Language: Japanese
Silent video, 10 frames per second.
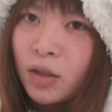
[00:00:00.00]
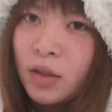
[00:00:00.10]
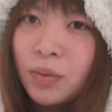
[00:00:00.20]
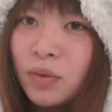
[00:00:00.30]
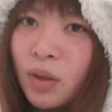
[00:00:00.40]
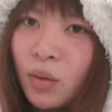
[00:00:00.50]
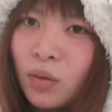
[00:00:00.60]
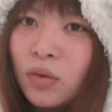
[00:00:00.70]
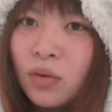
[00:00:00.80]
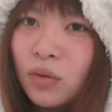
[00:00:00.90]
自分が
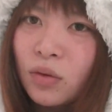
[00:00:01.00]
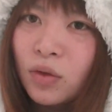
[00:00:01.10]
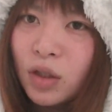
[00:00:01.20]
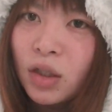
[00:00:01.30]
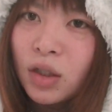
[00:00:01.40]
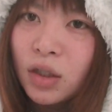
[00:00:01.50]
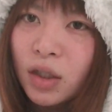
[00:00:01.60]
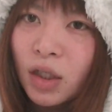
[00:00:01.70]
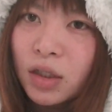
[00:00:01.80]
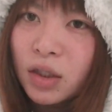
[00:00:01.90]
本当に
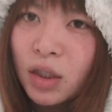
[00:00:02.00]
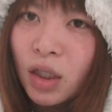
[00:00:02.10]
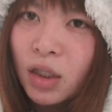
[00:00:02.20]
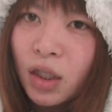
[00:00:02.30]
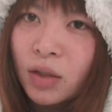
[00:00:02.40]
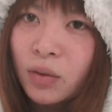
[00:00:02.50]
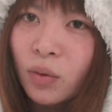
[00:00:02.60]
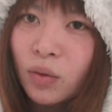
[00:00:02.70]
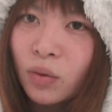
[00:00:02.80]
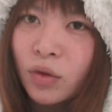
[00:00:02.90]
助けになる
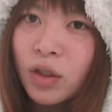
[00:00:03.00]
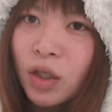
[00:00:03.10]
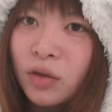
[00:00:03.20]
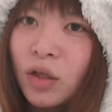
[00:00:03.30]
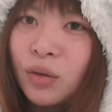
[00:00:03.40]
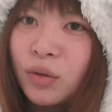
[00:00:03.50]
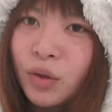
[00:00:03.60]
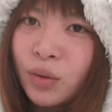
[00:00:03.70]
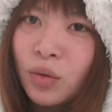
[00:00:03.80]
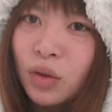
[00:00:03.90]
ことをしてくれる
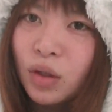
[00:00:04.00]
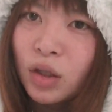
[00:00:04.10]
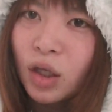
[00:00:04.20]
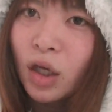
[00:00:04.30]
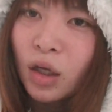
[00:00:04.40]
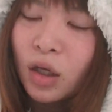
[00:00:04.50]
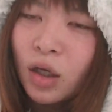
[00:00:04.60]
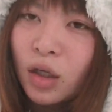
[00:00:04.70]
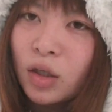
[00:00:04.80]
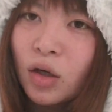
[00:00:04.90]
人ってって
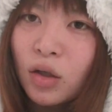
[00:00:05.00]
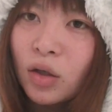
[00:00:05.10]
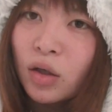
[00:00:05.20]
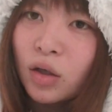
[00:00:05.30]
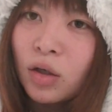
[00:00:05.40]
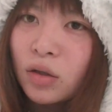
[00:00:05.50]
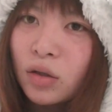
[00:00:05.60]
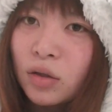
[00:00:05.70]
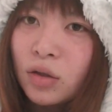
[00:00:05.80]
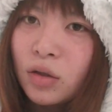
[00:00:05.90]
なかなか
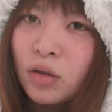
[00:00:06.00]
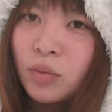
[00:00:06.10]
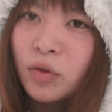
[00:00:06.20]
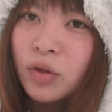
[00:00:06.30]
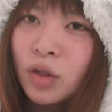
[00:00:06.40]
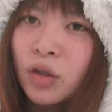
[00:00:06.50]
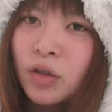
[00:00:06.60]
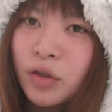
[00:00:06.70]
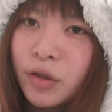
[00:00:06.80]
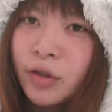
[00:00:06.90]
いるもんじゃな
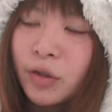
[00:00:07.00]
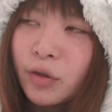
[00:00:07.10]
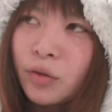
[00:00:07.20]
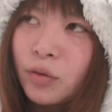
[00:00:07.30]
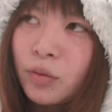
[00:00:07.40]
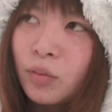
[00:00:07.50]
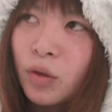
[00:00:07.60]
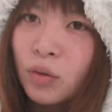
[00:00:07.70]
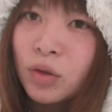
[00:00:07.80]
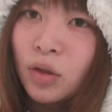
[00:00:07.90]
いし、
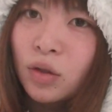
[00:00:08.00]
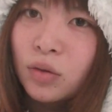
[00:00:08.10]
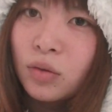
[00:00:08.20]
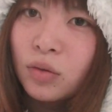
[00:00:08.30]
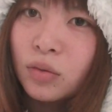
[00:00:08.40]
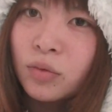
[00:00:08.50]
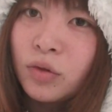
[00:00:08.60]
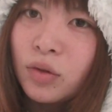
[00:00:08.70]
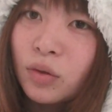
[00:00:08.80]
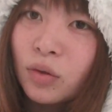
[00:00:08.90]
まあ、どちらかというとむ
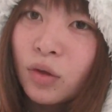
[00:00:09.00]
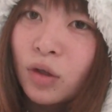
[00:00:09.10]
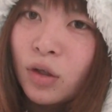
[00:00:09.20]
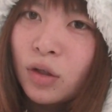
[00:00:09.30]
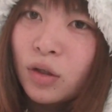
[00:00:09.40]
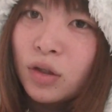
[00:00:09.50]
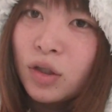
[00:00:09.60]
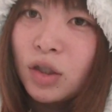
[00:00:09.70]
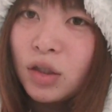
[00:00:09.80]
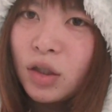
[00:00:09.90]
しろ
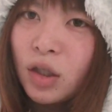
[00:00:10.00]
精神